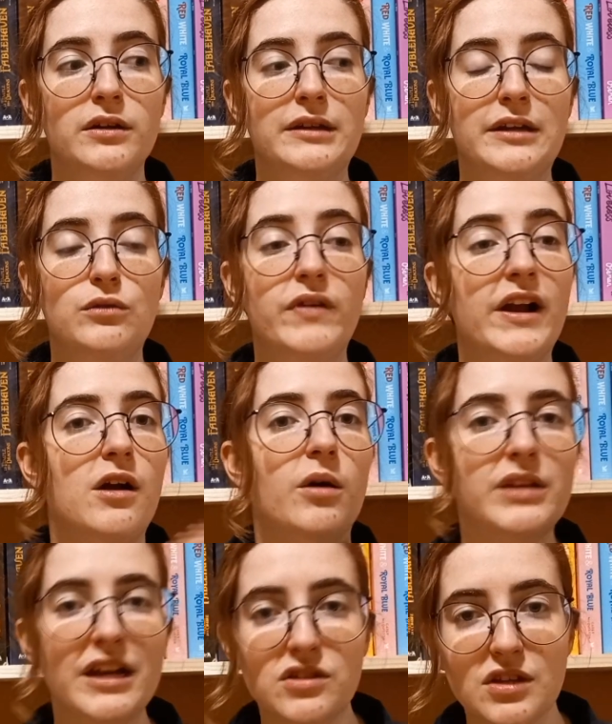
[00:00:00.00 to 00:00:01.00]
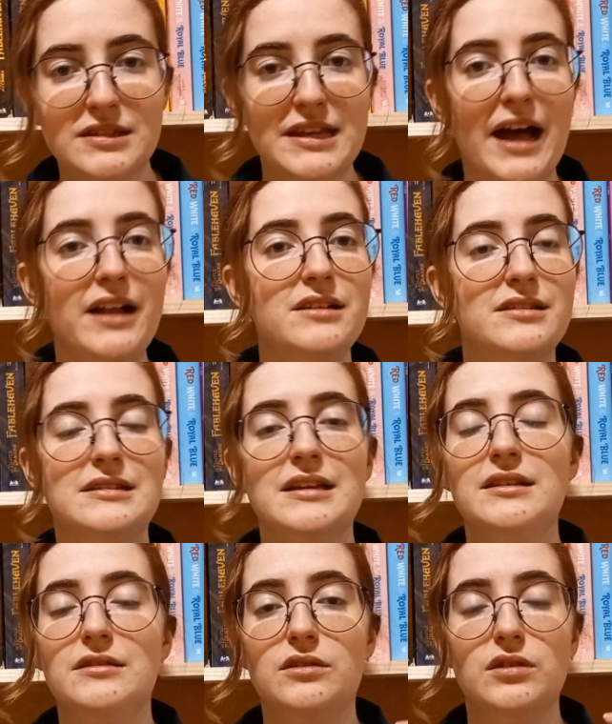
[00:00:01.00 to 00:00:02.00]
des nouvelles contraintes sociales,
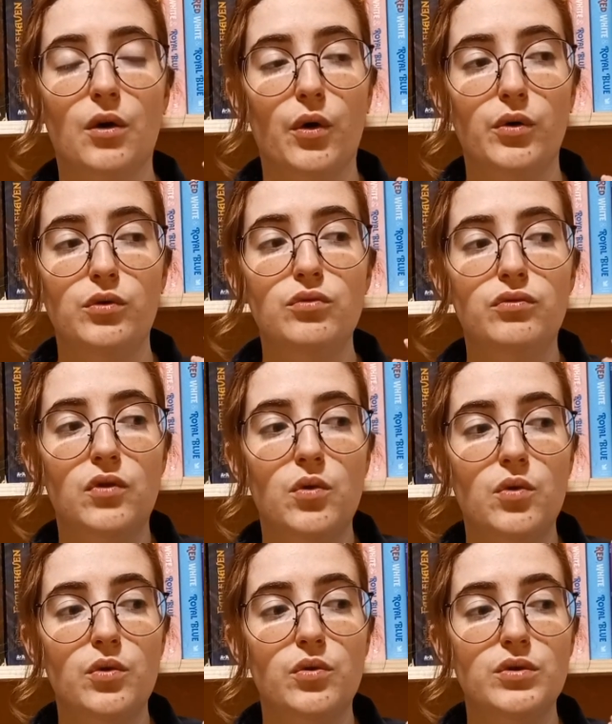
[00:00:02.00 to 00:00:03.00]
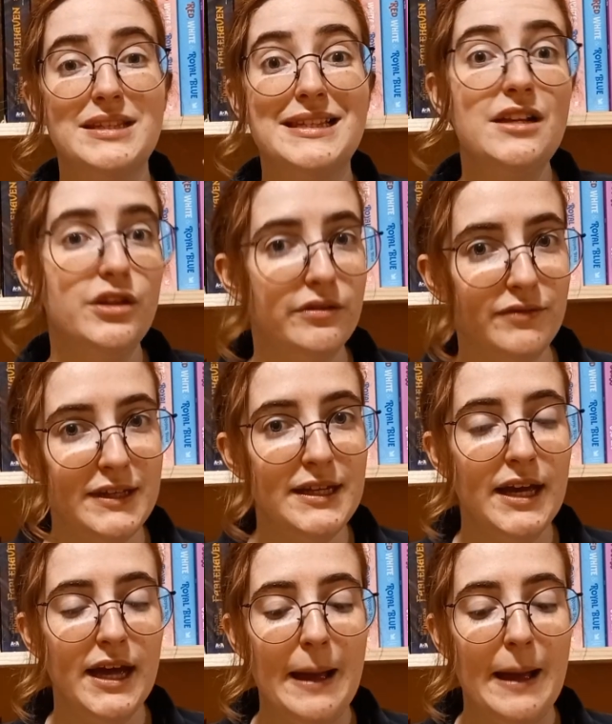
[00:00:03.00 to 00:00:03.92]
c'est un nouveau style de vie.